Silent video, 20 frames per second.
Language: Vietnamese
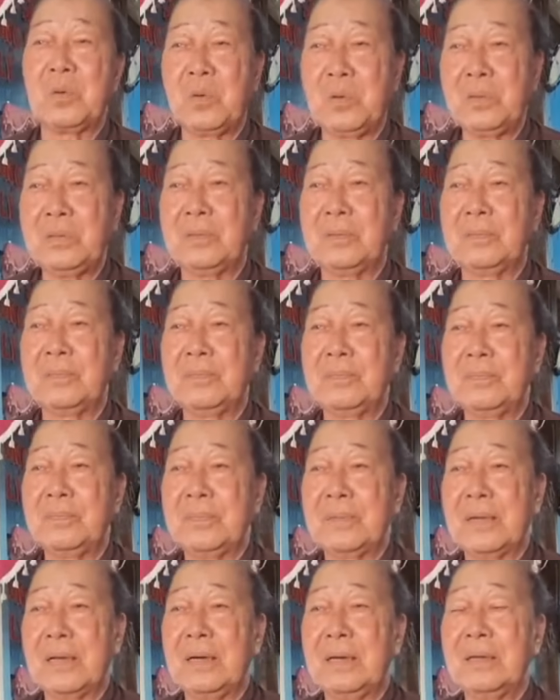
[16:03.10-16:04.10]
chuông
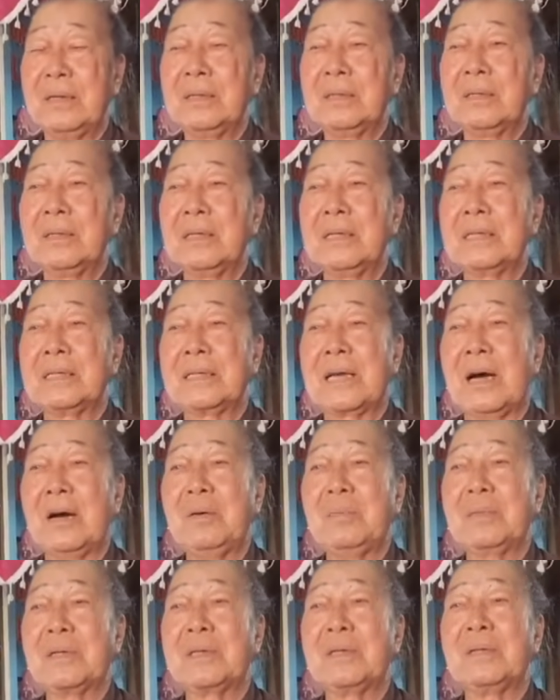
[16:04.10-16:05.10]
lựa người hiền
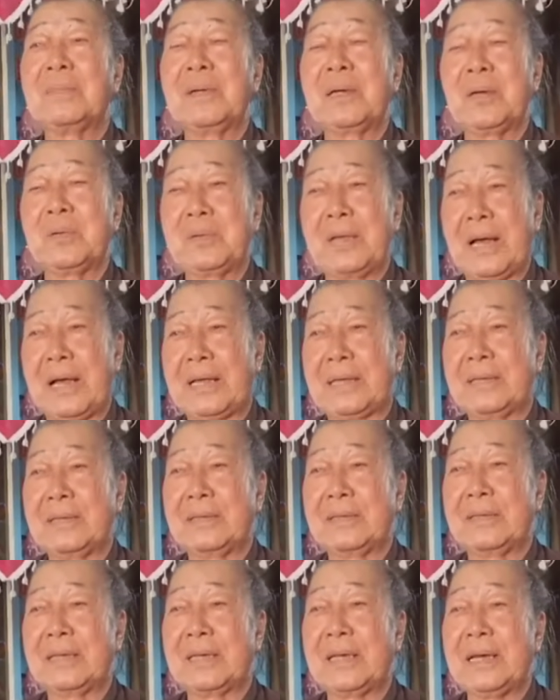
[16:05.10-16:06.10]
thảo mà thương mới lâu dài
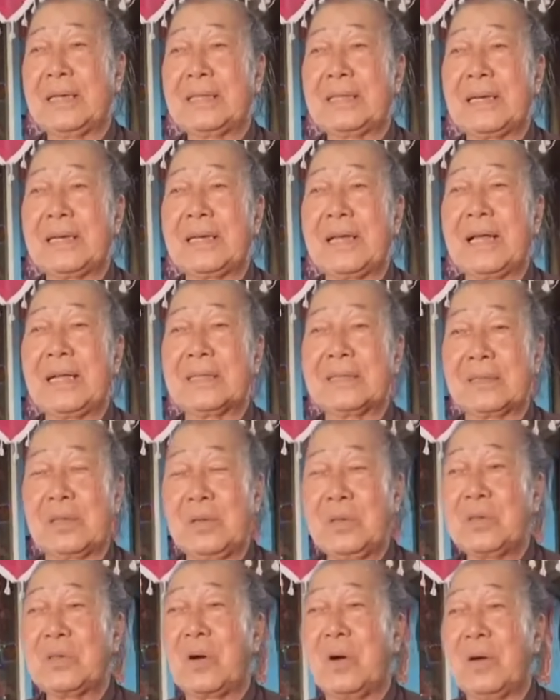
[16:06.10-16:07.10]
giờ đây ta đang
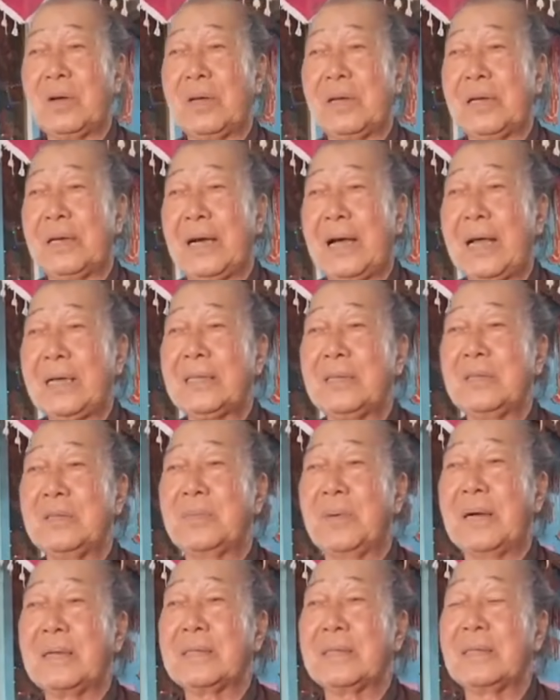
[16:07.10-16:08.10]
tuyển chọn ra các chư
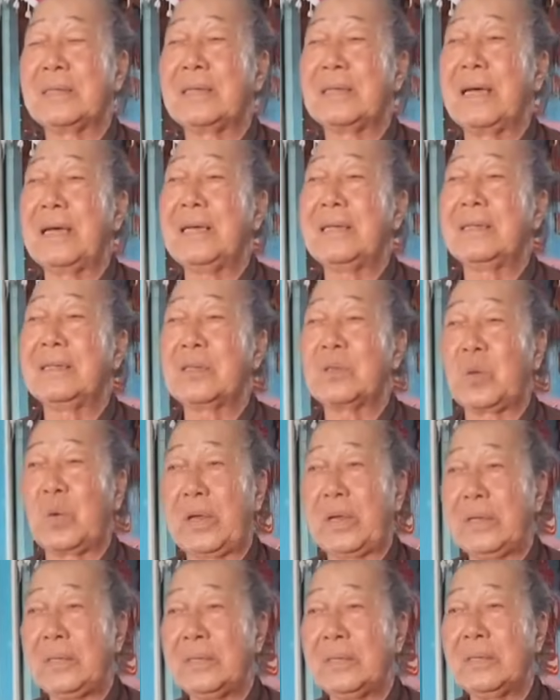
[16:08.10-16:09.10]
phật từ đây lựa
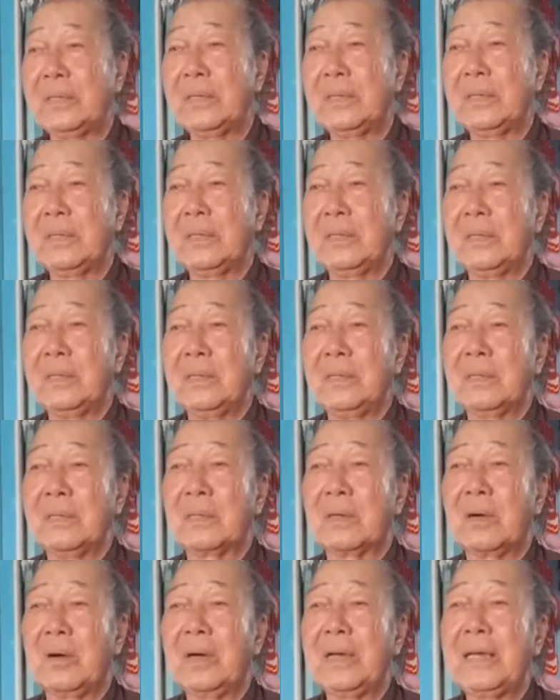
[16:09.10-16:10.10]
tuyển
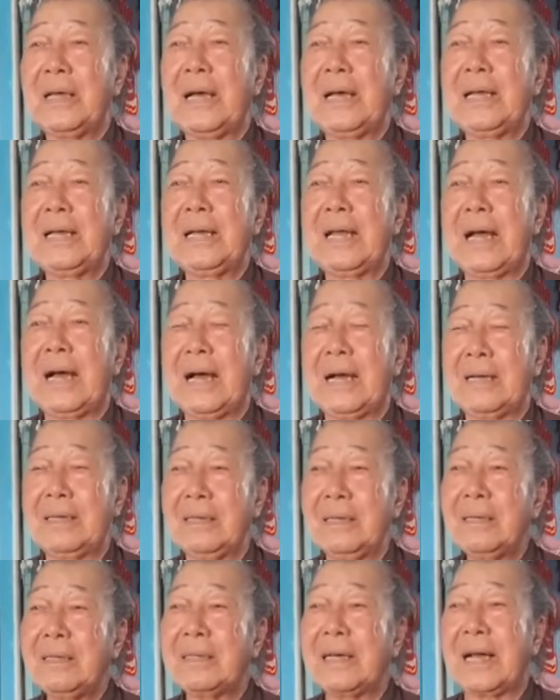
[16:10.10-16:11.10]
coi ai
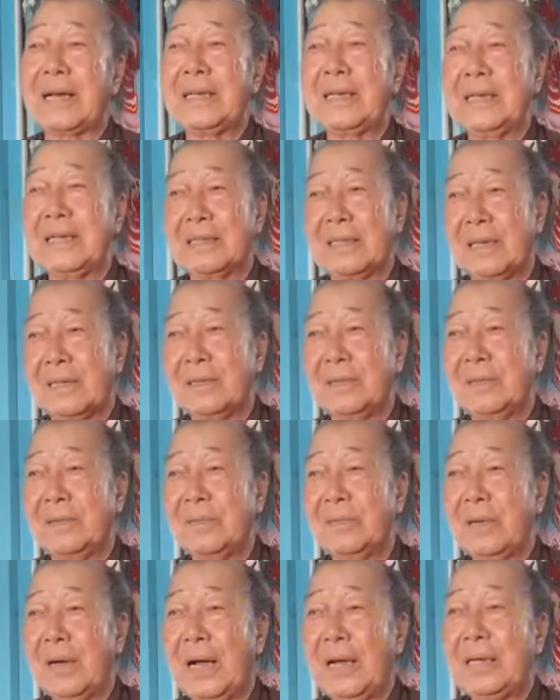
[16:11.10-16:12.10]
là đức hạnh hiền từ
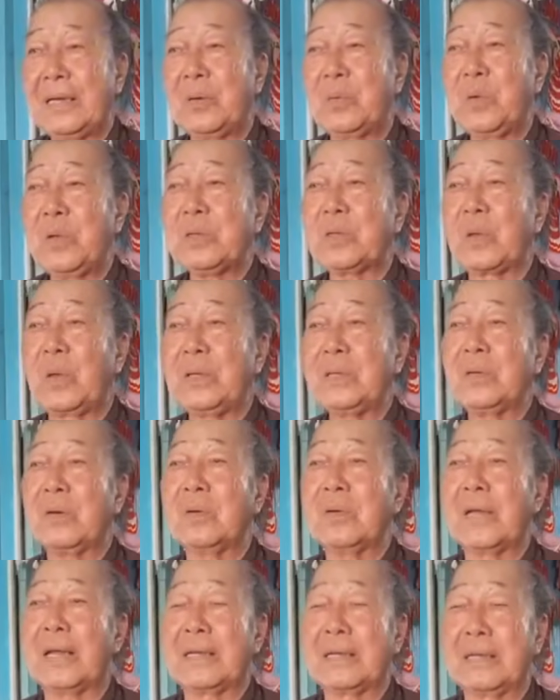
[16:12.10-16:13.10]
hay là quyết tuyển
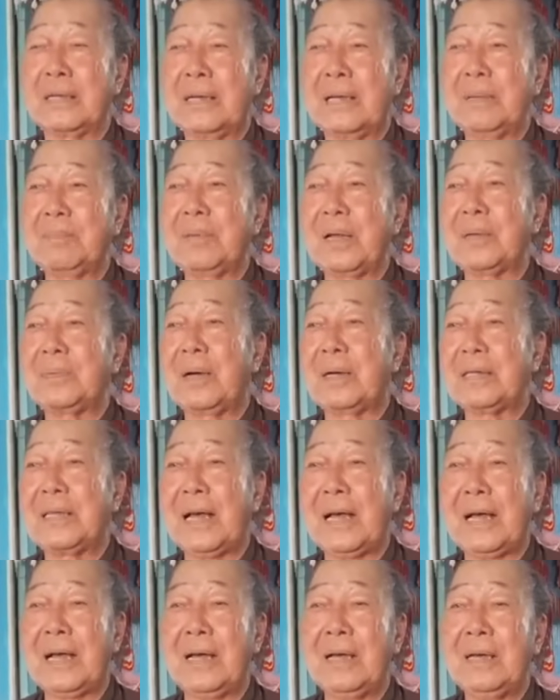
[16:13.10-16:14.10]
con lành đem lại phật
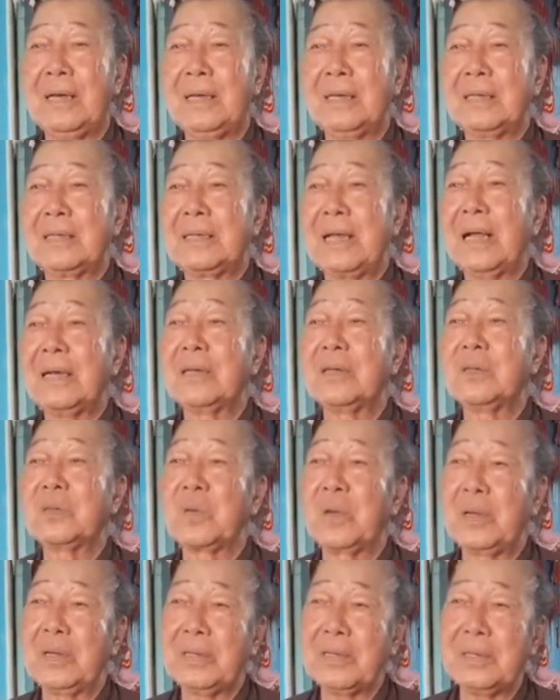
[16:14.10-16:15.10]
gia đang lựa
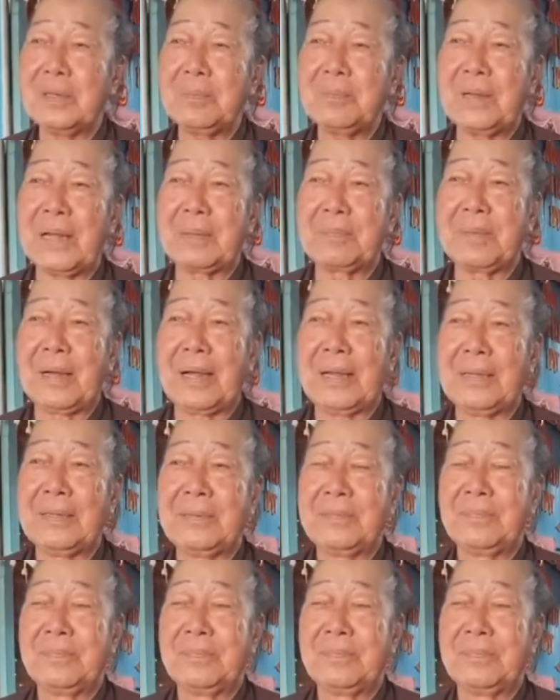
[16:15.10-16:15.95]
tuyển cái giống lành mà